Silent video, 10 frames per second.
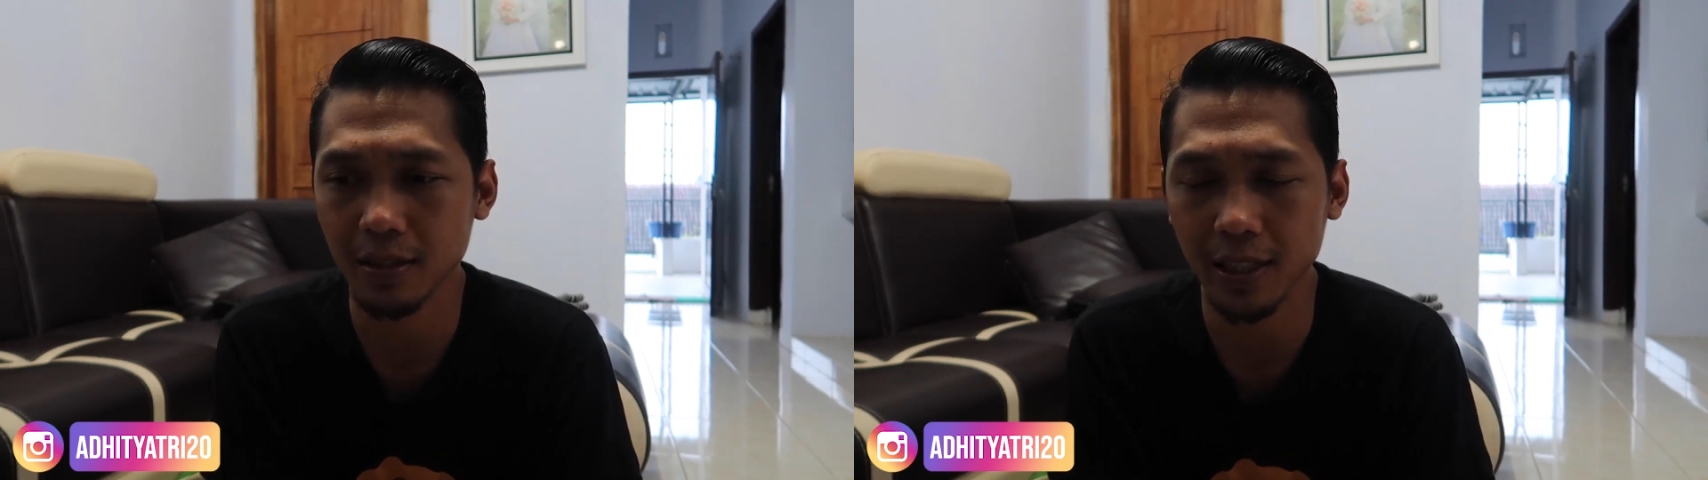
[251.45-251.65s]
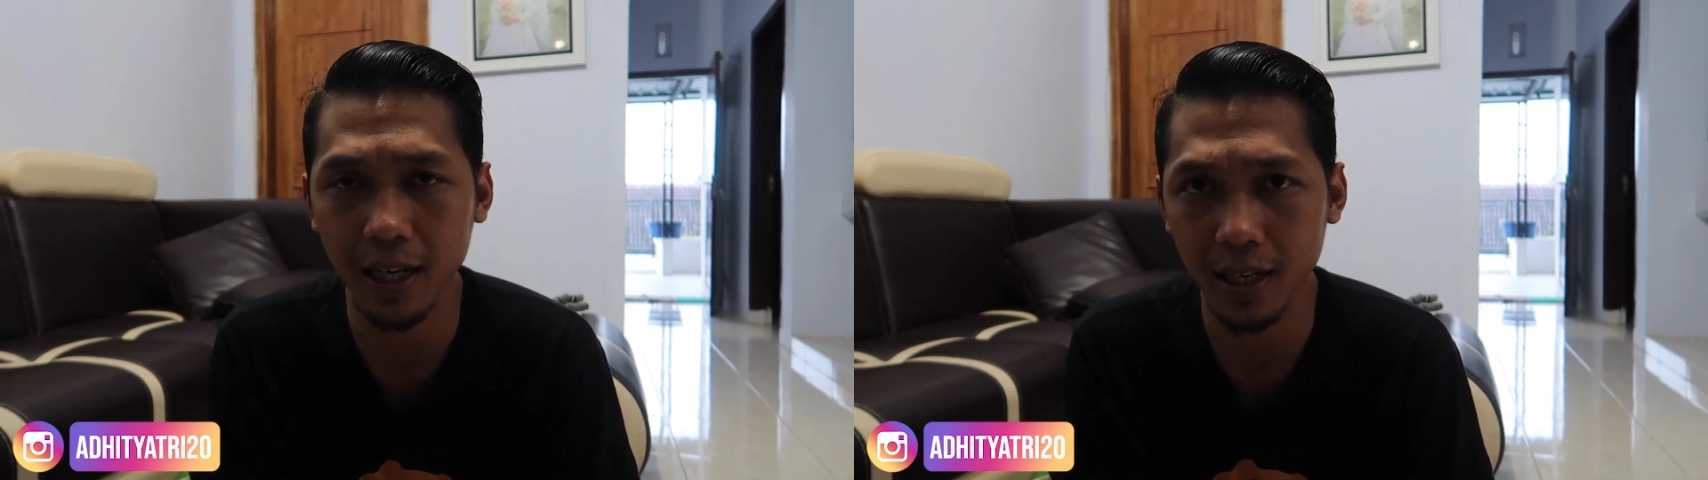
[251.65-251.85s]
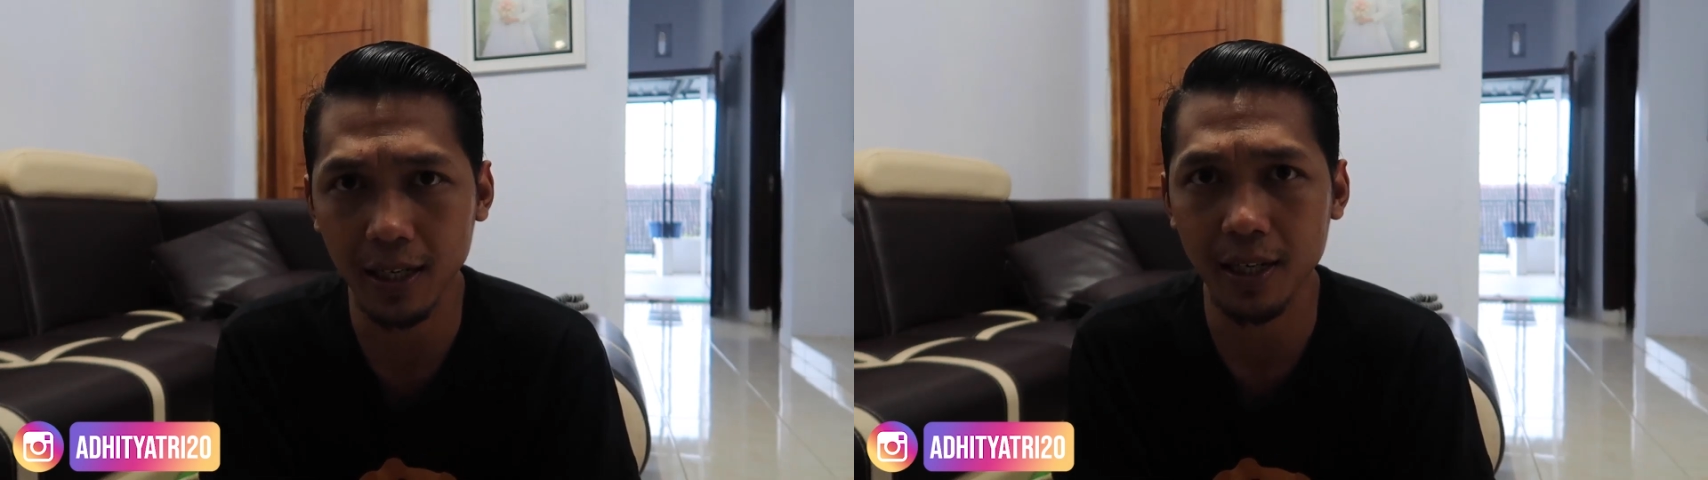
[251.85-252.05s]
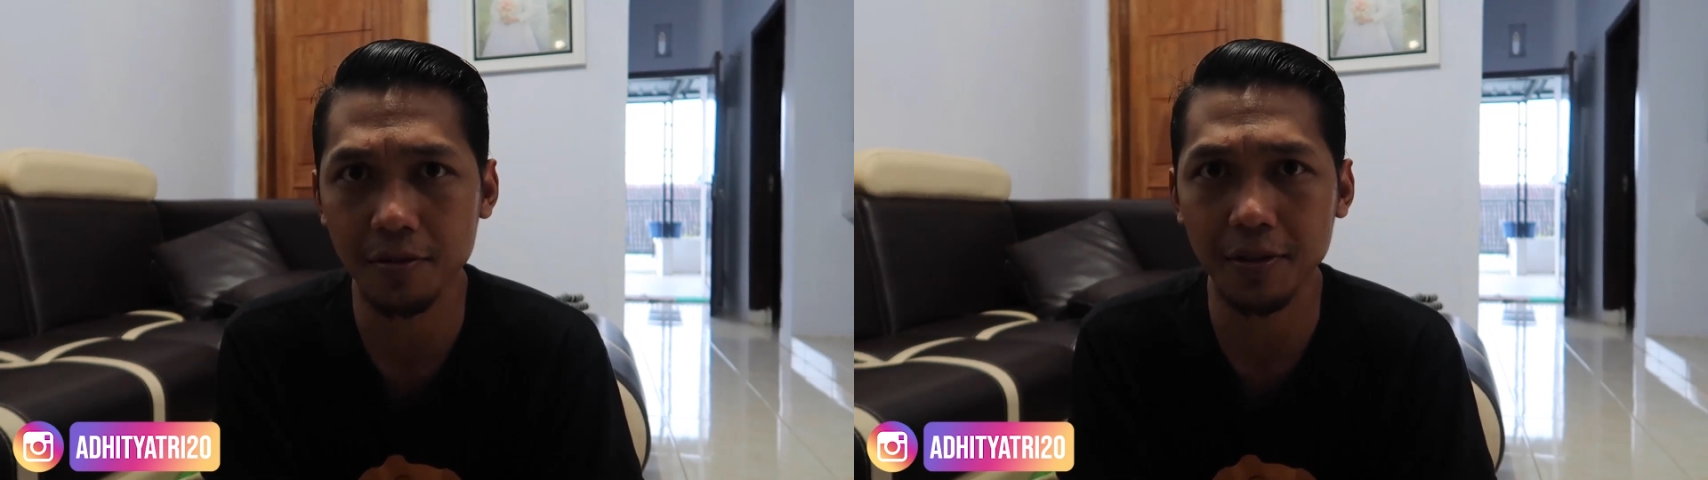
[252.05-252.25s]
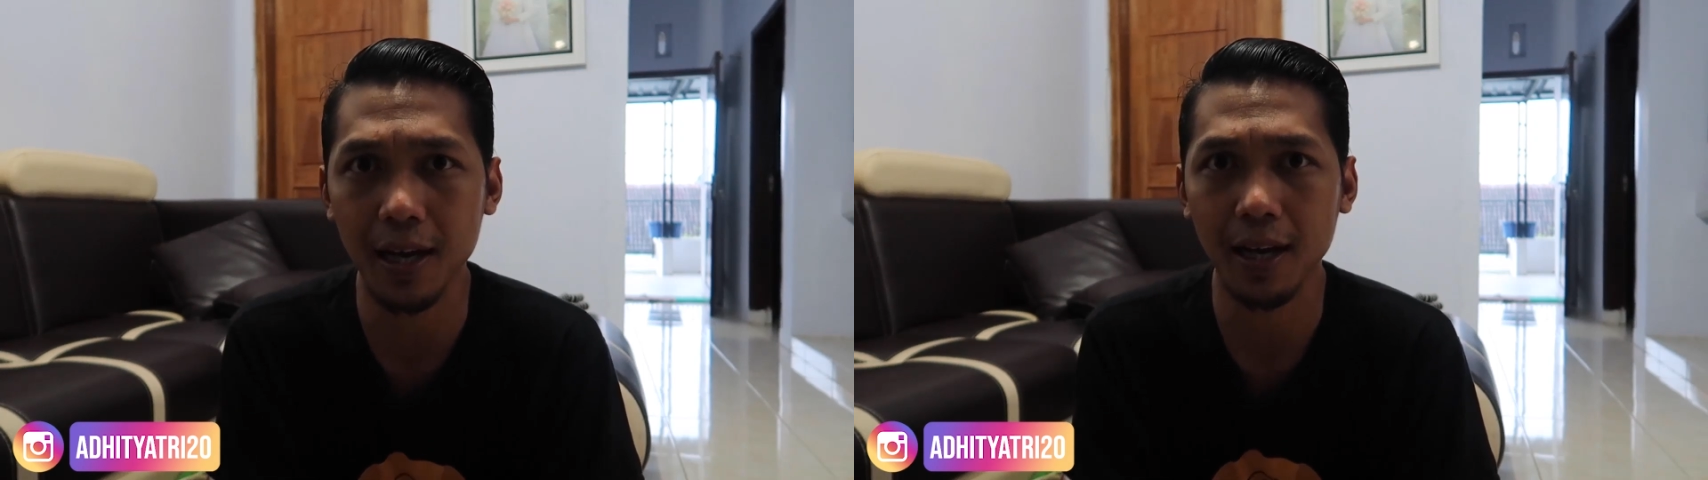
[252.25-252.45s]
channel ini
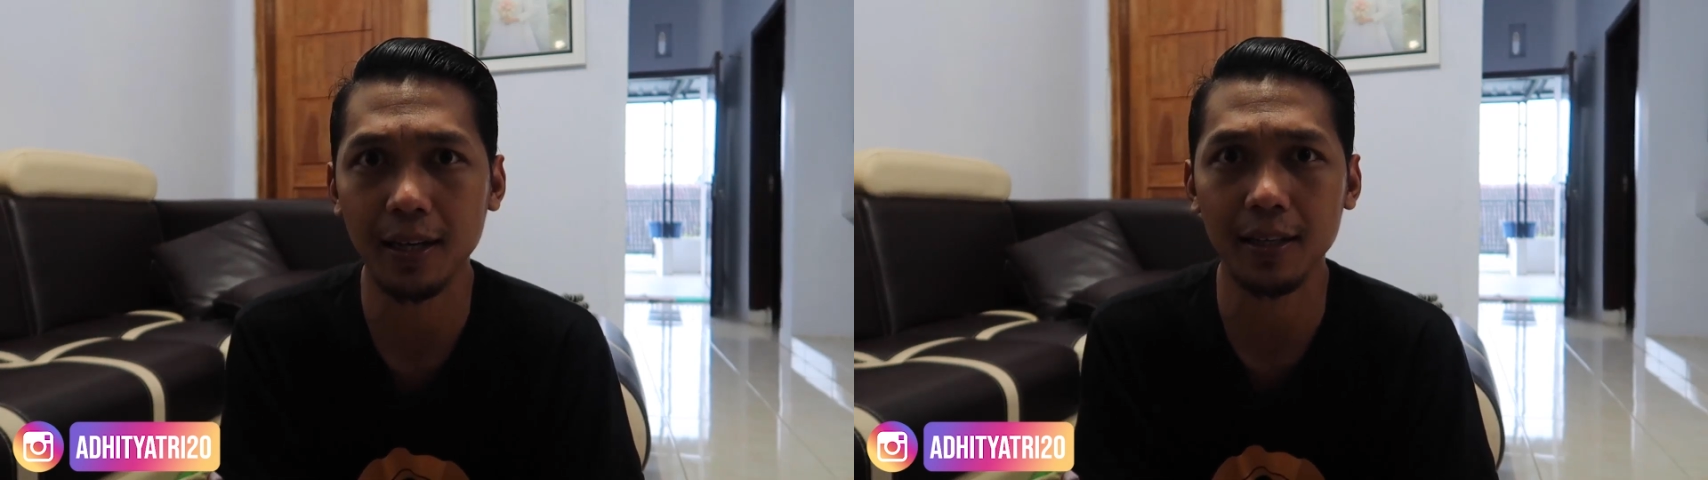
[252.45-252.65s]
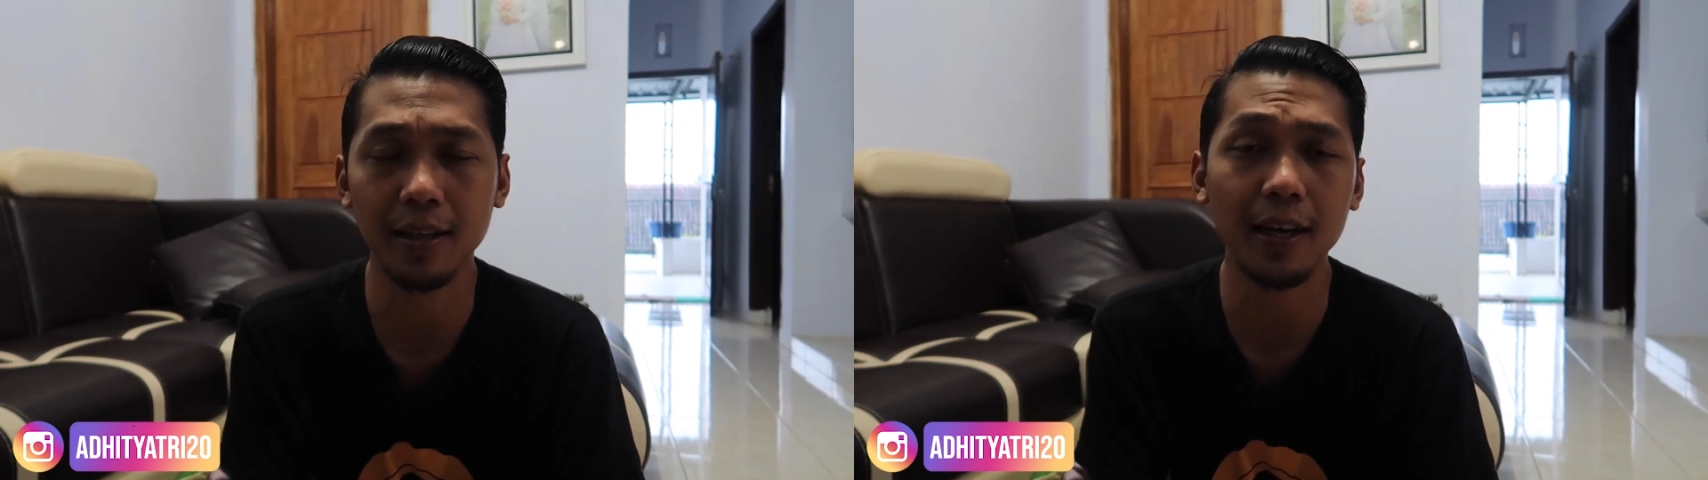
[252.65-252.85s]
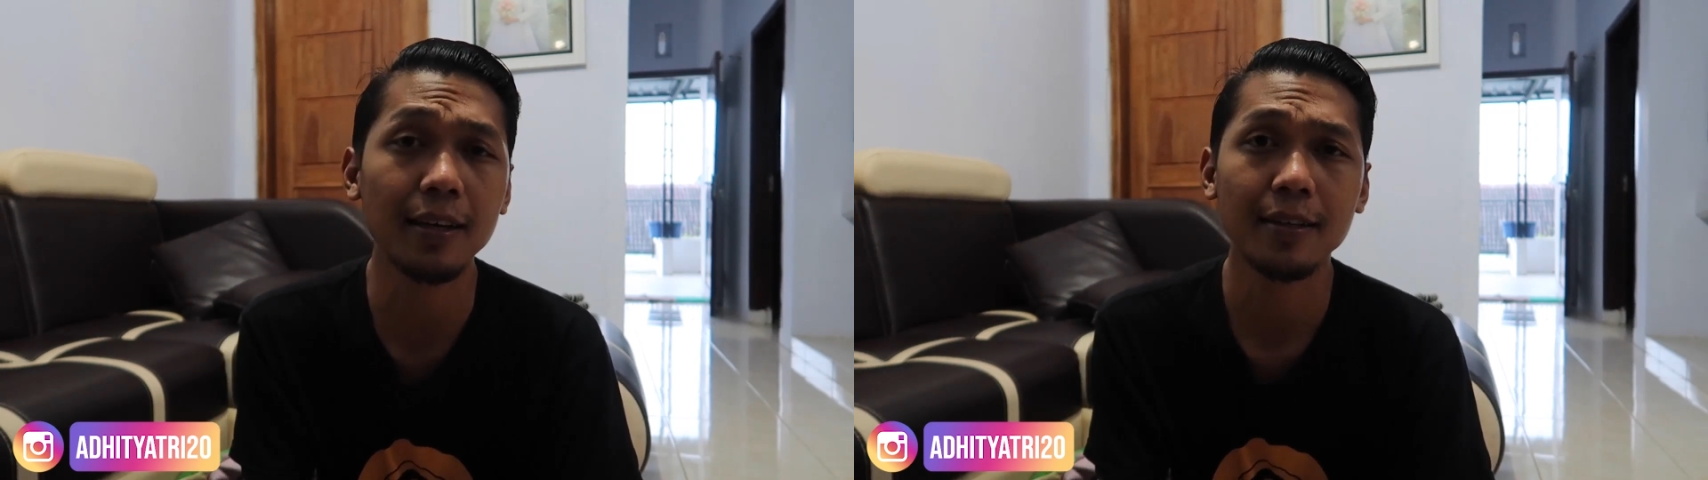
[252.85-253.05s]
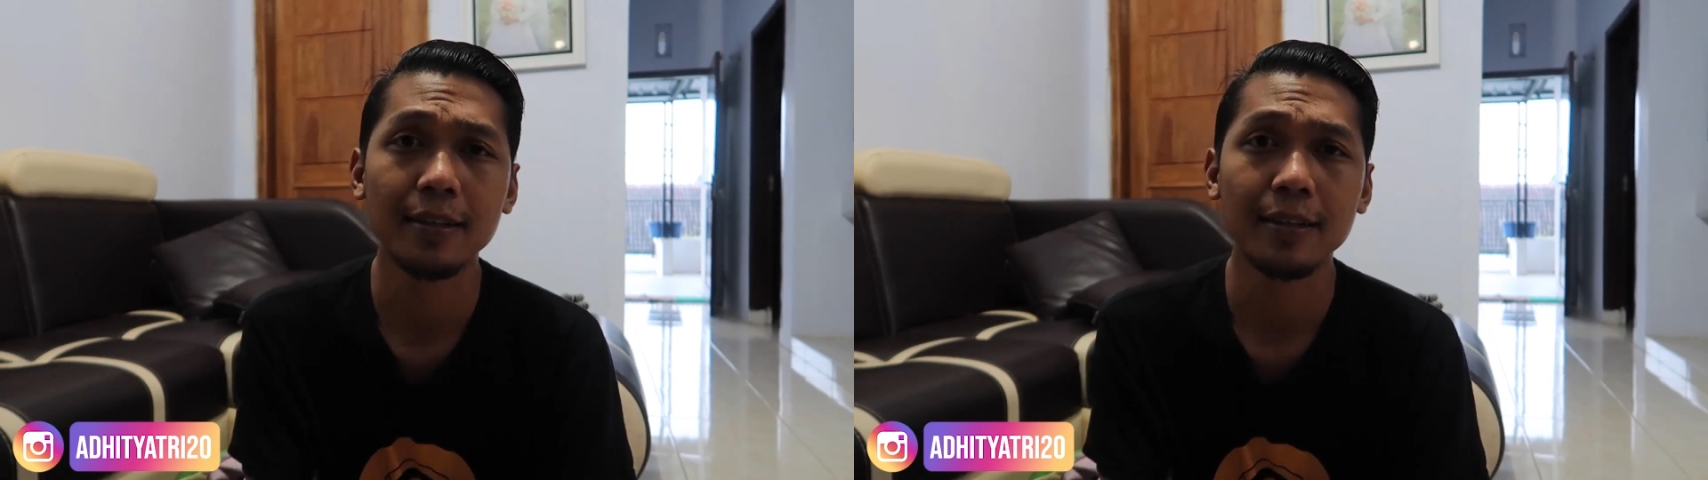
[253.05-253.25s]
juga gitu ya